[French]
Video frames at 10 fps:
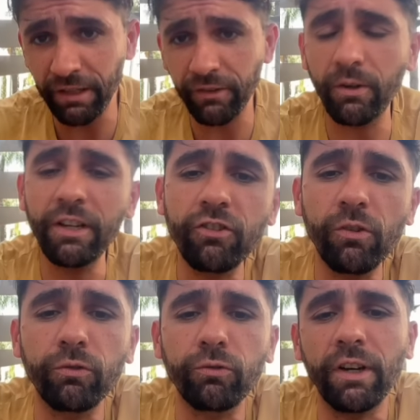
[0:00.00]
les
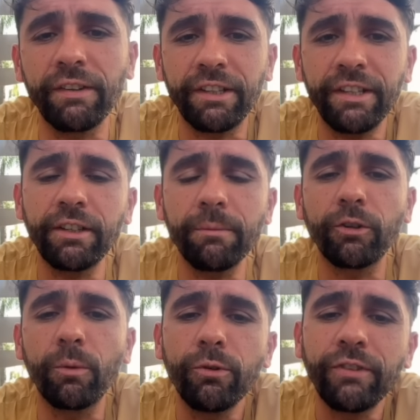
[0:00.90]
gens sur Internet, comme
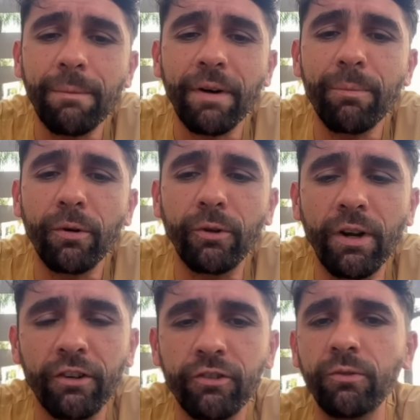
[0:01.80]
ça en plus ça me rapporte de
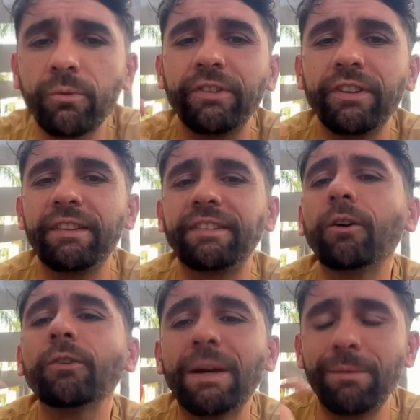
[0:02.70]
l'argent, donc c'est
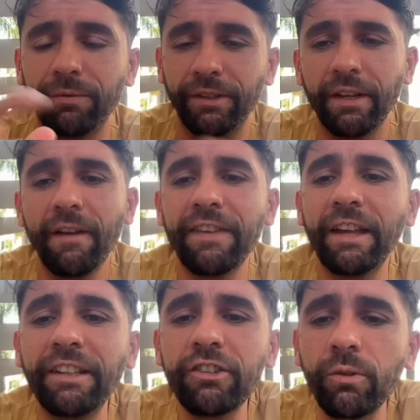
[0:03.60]
rentable en fait. Il y
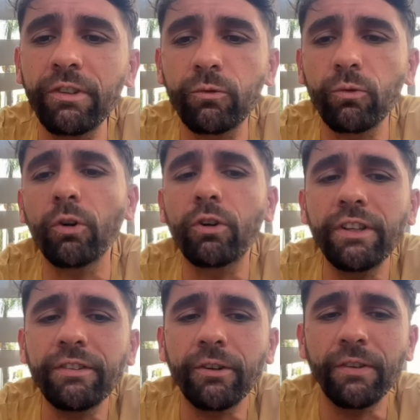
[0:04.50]
a des gens qui sont
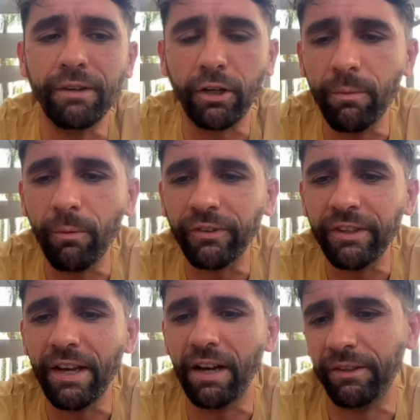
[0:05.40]
reconnaissants d'avoir
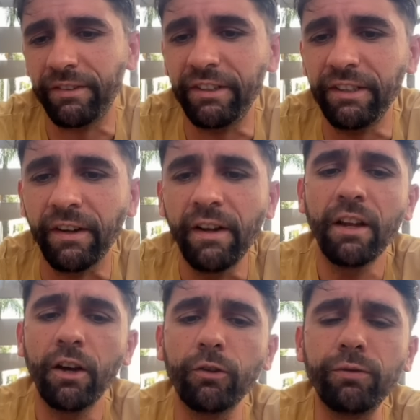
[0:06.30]
commencé à investir
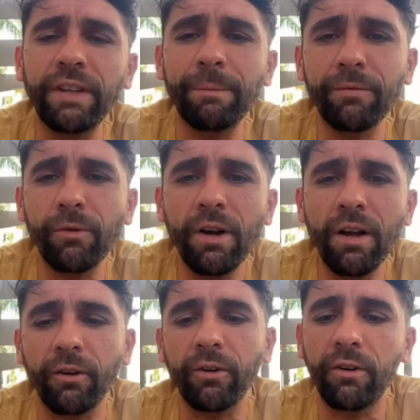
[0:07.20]
euh, suite à
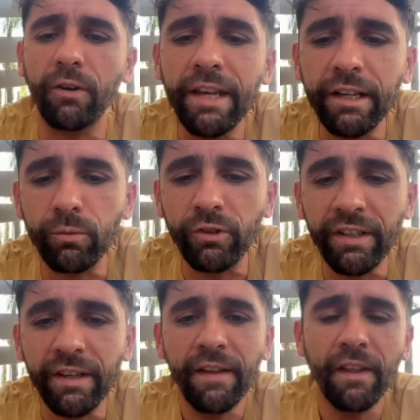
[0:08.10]
m'avoir
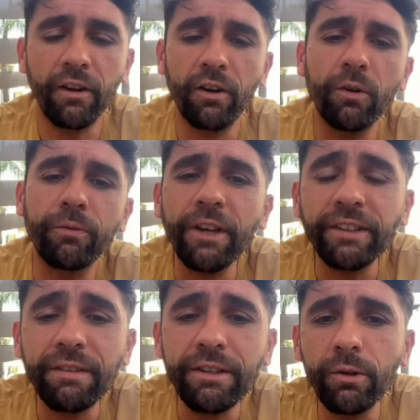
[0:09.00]
écouté. Le, faire
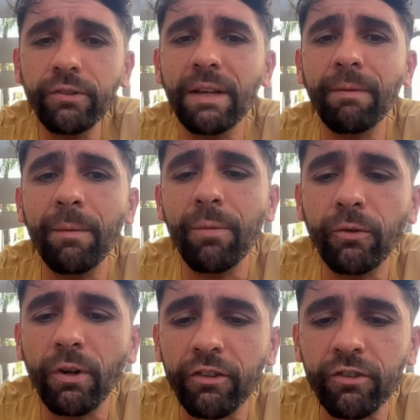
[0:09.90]
des vidéos, ça me rapporte
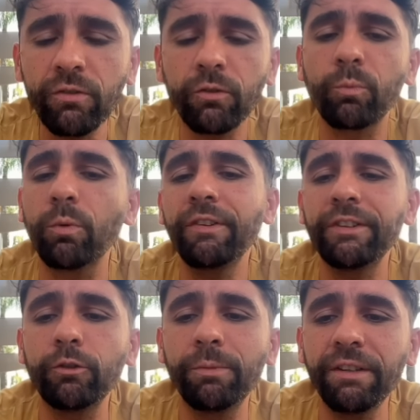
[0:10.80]
de l'argent, donc pour moi
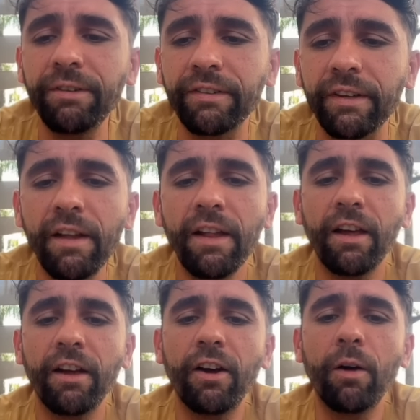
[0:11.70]
c'est tout bénéfice.
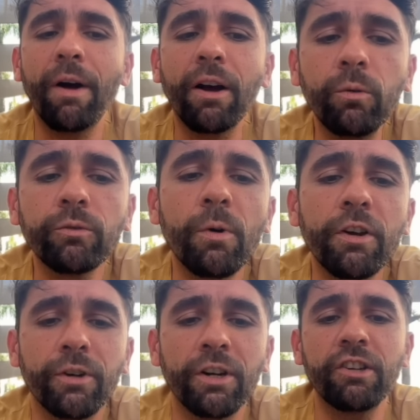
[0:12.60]
par contre, moi,
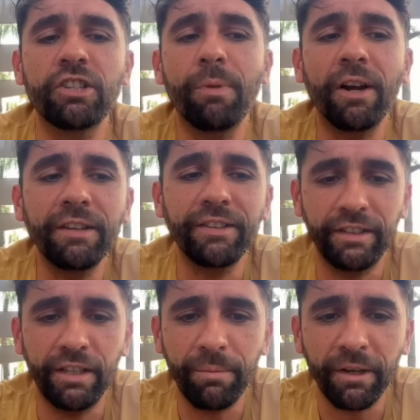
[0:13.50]
voilà, j'ai parlé à
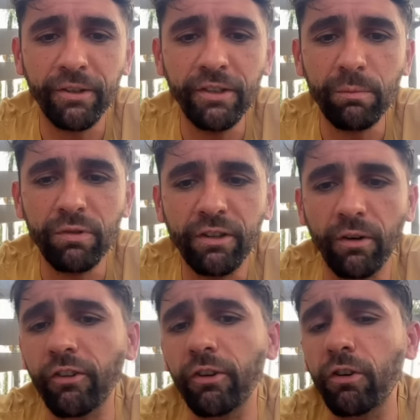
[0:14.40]
certaines personnes et puis
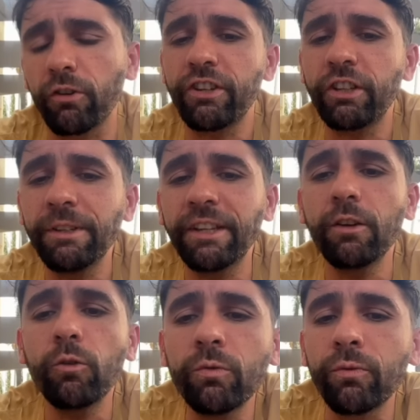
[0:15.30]
quand j'ai quand
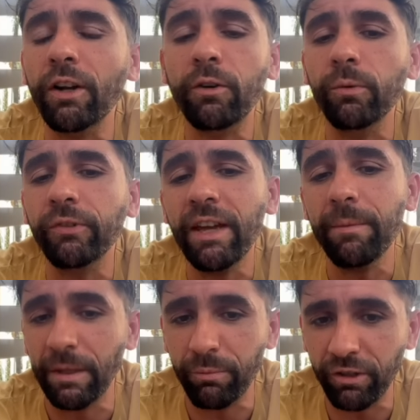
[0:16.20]
expliqué une fois le
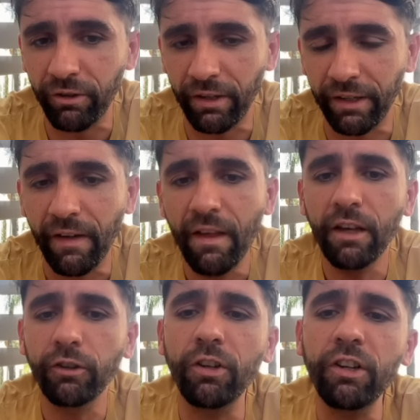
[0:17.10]
concept et puis que, les,
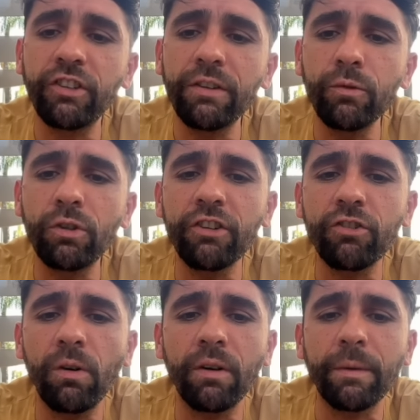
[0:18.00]
que les, j'ai vu que les
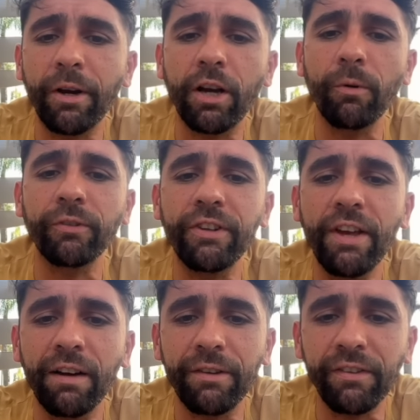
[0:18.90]
gens n'avaient pas commencé
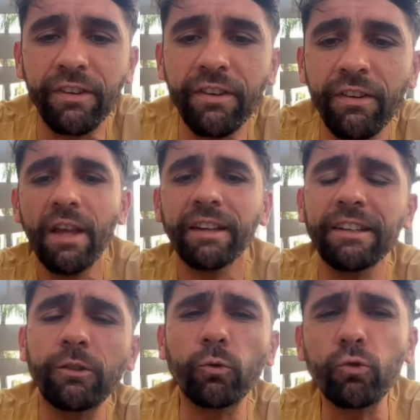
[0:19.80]
à investir et
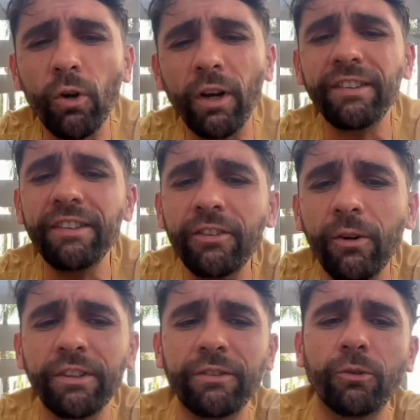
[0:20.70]
qui sont toujours
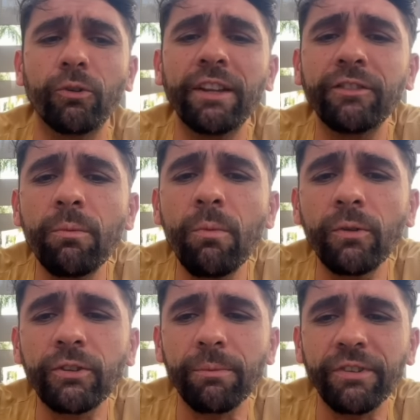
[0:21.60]
réticents, qui sont dans la
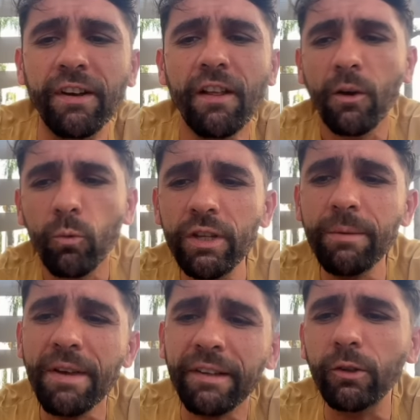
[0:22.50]
demande comme ça.
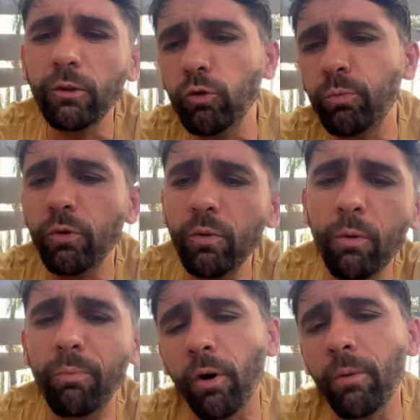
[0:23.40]
Oui, mais est-ce que tu peux
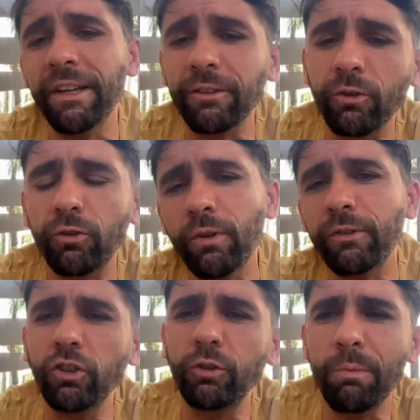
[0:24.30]
me promettre que,
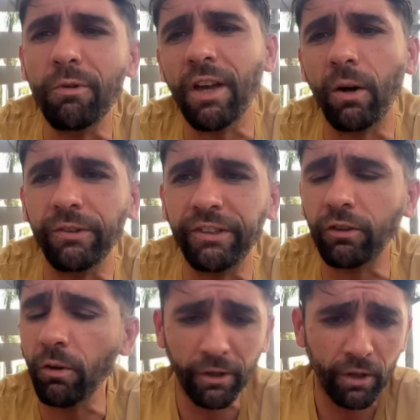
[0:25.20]
est-ce que tu peux me garantir
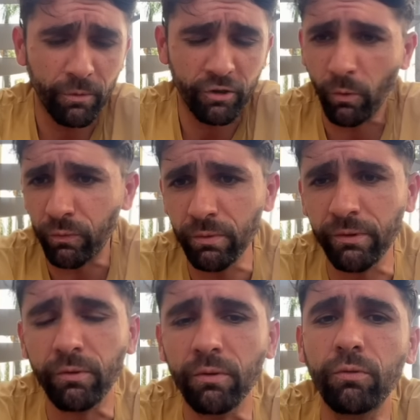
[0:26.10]
que Bah ben non, moi je m'en
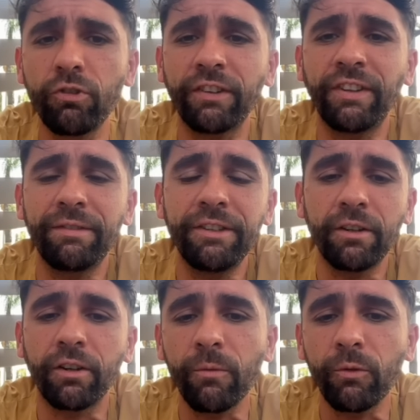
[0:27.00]
fous. Tu, gères ta vie
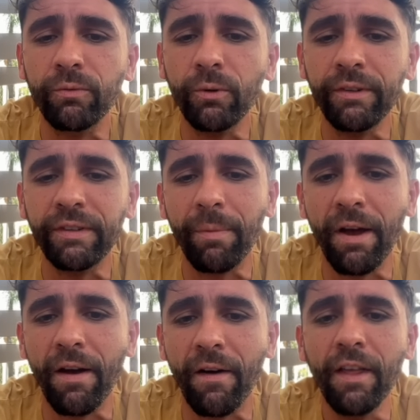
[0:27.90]
euh, comme tu veux et c'est
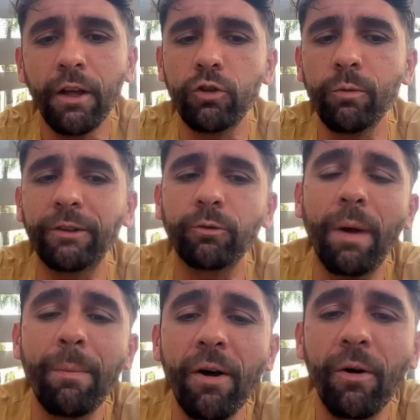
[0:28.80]
pas, je suis pas ton
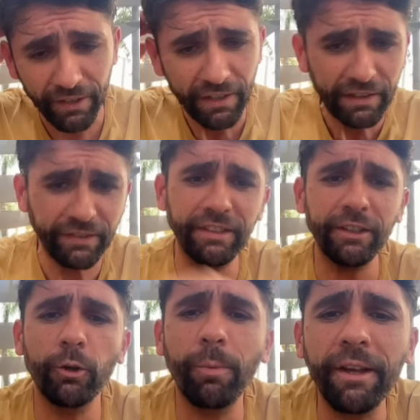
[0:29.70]
papa en fait.
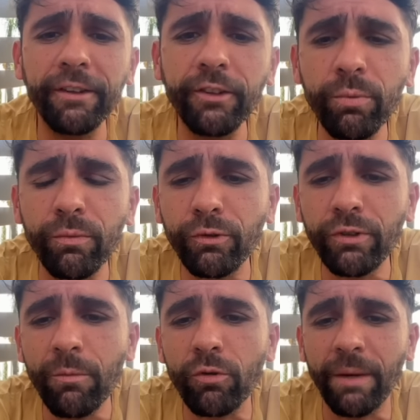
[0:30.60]
C'est-à-dire que par exemple, pour vous
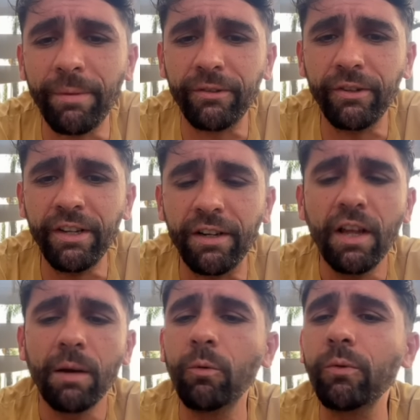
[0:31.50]
donner mon cas personnel,
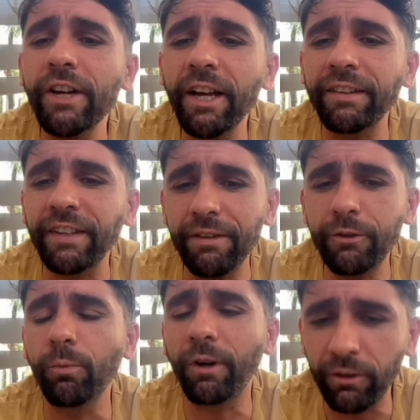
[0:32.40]
mon frère a très vite
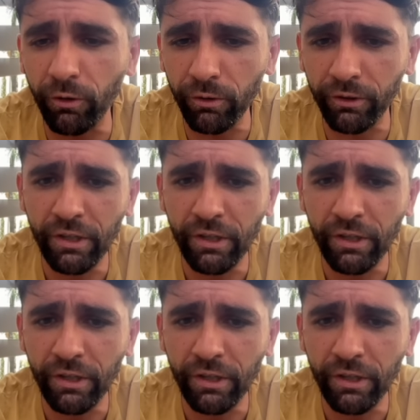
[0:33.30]
compris le truc.